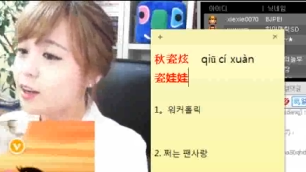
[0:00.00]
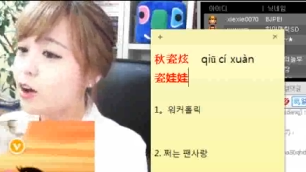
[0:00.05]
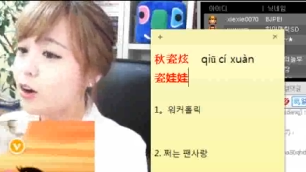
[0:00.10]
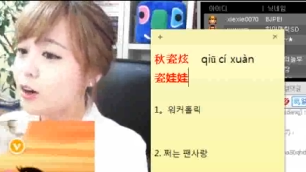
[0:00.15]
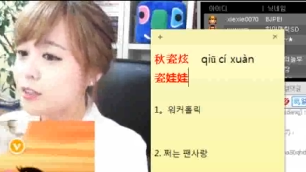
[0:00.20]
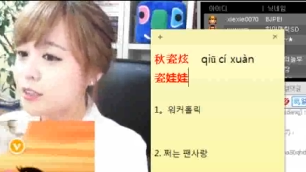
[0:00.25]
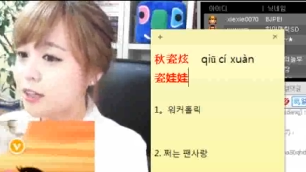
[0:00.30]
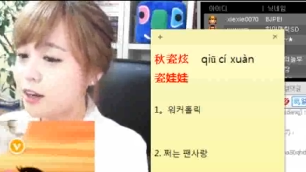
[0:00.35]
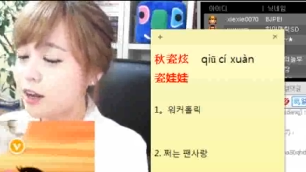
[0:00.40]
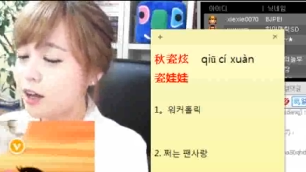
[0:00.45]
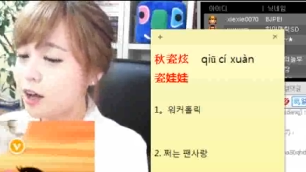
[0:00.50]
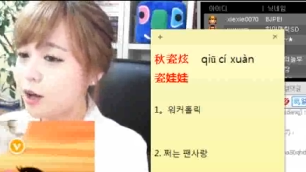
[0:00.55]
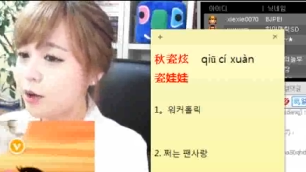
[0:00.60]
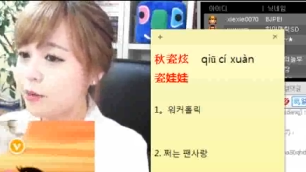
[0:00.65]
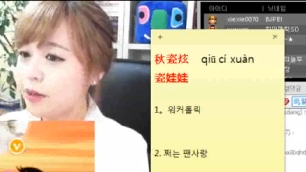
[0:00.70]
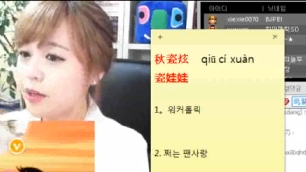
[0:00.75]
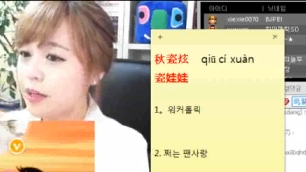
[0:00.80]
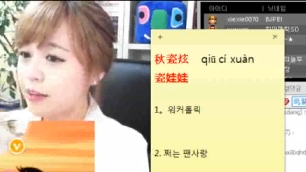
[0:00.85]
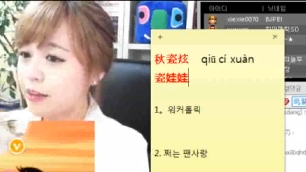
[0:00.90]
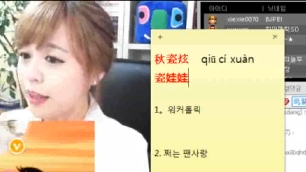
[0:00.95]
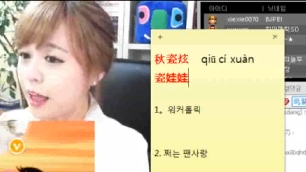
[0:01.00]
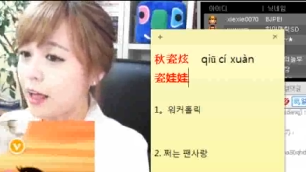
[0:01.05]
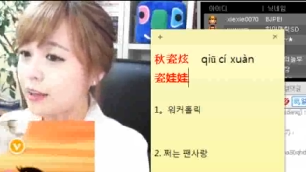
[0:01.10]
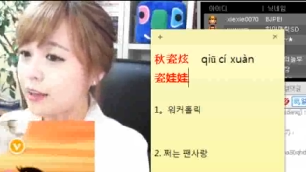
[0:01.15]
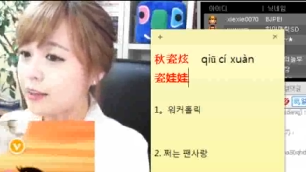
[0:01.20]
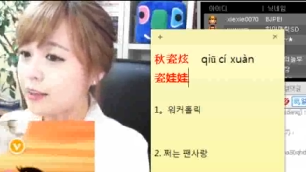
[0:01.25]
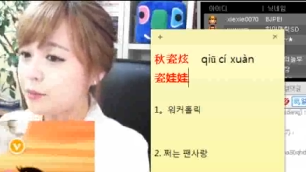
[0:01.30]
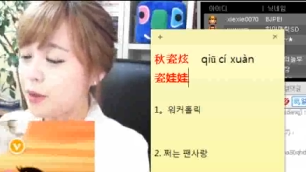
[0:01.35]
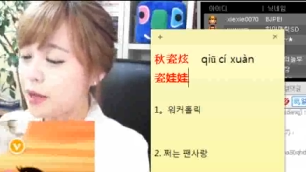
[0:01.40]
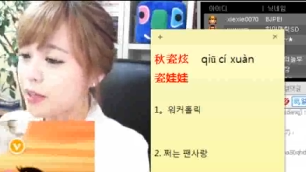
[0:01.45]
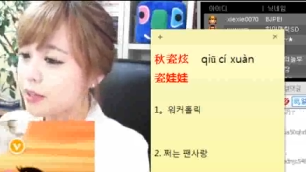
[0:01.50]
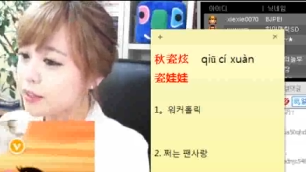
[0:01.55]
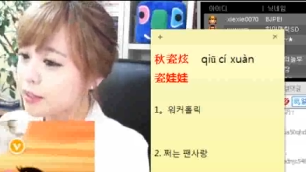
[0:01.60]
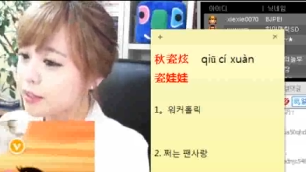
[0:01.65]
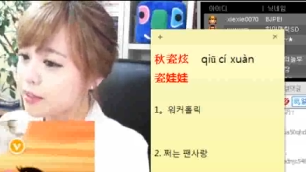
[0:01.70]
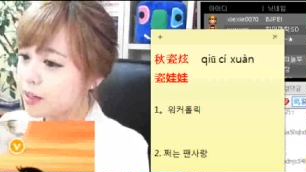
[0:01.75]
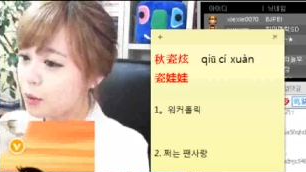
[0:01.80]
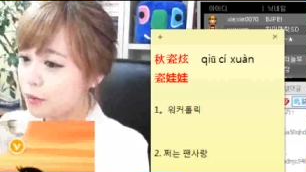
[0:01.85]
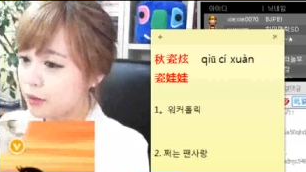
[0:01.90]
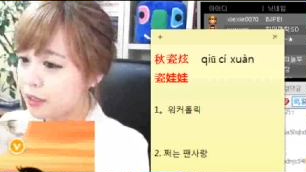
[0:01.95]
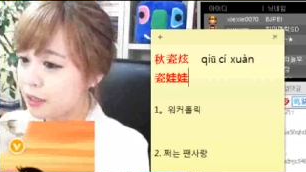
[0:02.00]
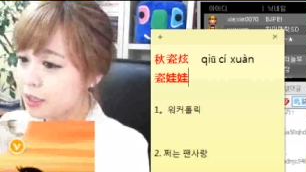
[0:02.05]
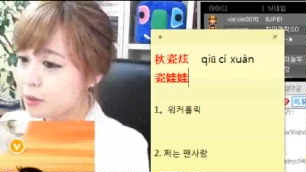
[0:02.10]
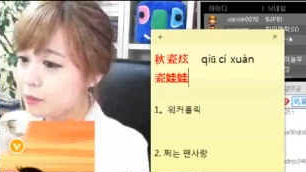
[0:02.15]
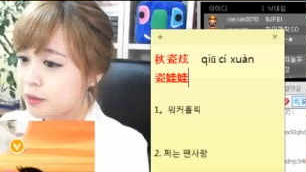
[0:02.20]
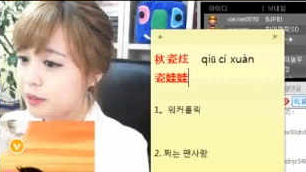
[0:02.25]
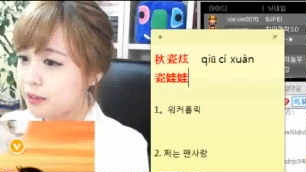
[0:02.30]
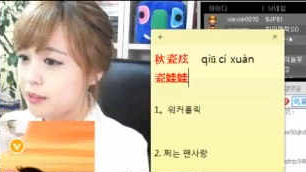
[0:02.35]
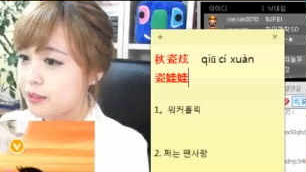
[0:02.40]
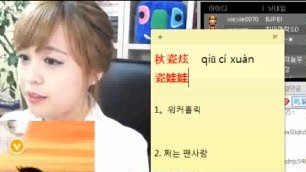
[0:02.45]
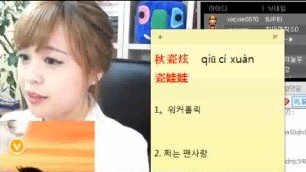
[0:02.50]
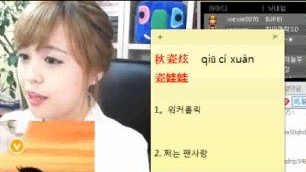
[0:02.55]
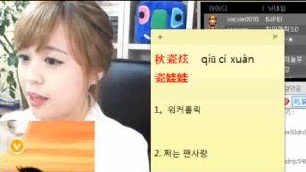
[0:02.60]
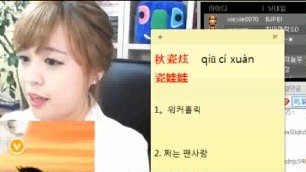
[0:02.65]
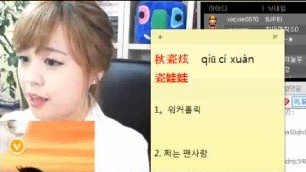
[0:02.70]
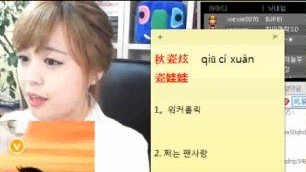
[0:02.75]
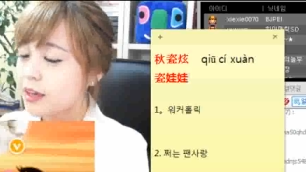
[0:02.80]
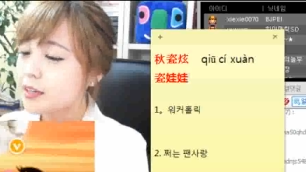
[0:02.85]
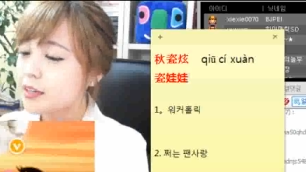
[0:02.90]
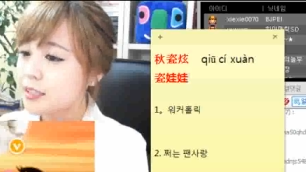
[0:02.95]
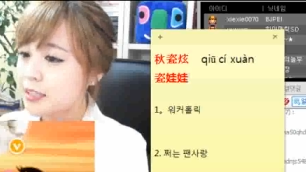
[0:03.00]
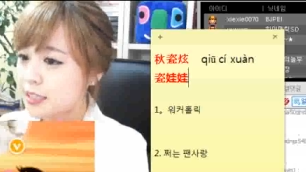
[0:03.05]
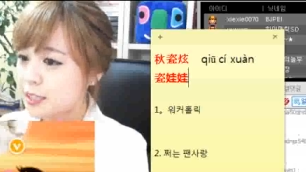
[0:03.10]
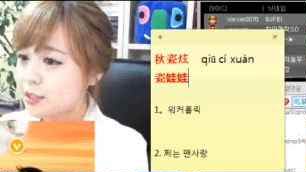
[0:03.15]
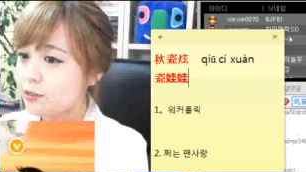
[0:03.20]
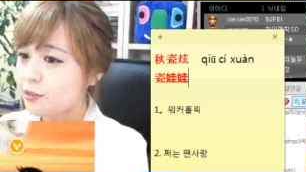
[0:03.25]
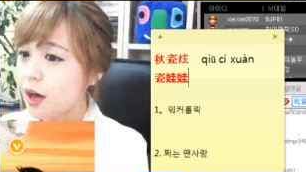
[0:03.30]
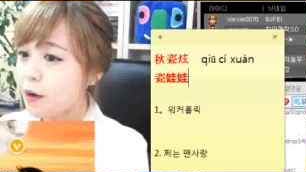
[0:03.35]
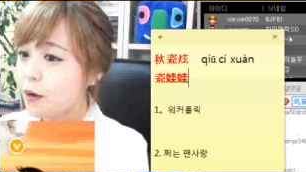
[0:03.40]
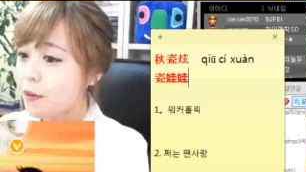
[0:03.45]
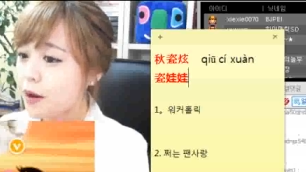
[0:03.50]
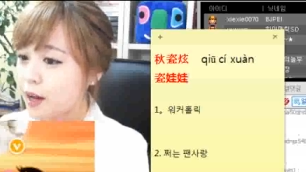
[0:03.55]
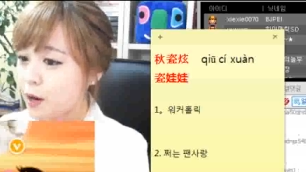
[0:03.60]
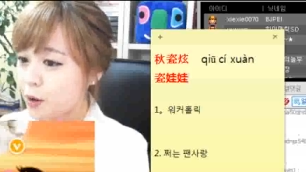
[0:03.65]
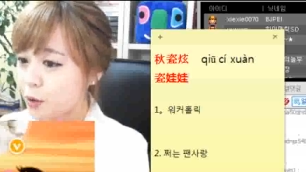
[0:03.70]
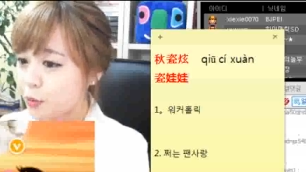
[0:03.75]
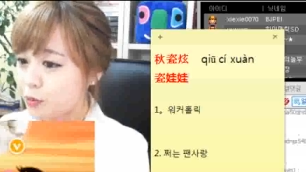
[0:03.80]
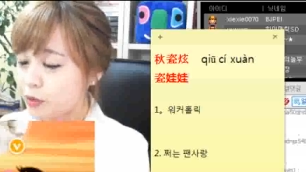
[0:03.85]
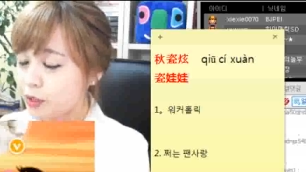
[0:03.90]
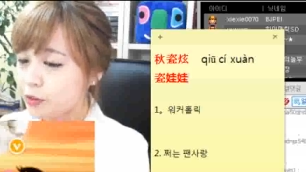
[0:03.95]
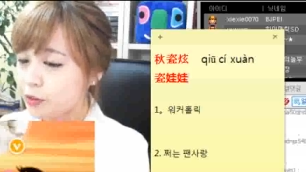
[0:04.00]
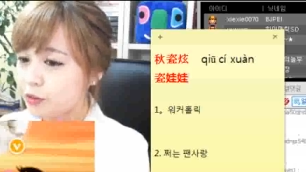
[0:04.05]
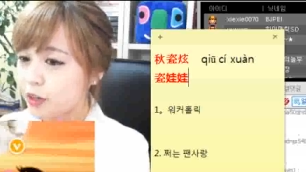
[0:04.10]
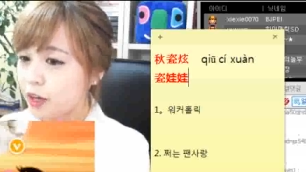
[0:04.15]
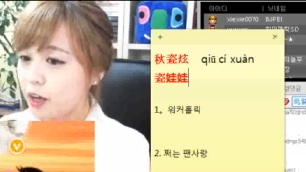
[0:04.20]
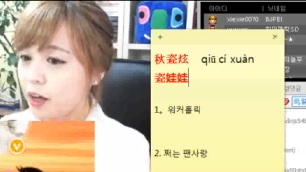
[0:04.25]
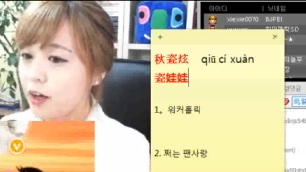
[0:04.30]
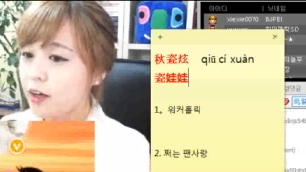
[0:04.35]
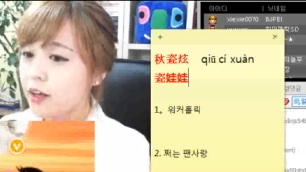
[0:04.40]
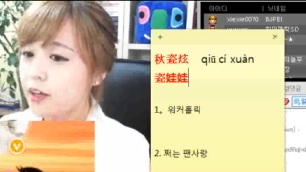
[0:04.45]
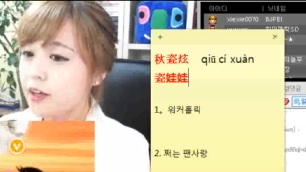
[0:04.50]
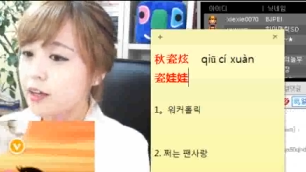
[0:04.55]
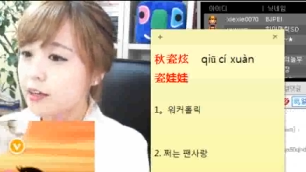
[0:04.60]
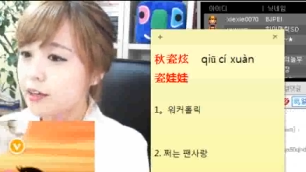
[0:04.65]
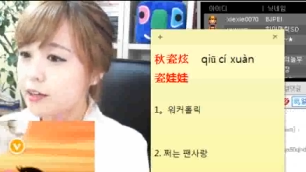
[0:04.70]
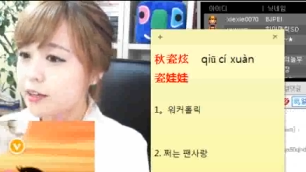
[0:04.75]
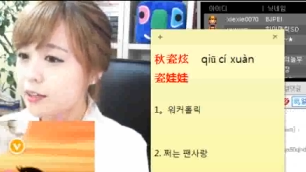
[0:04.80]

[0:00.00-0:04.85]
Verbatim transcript: 그런 것처럼 다들 팬클럽 이름이 있는데 츠와와라고 불리고요.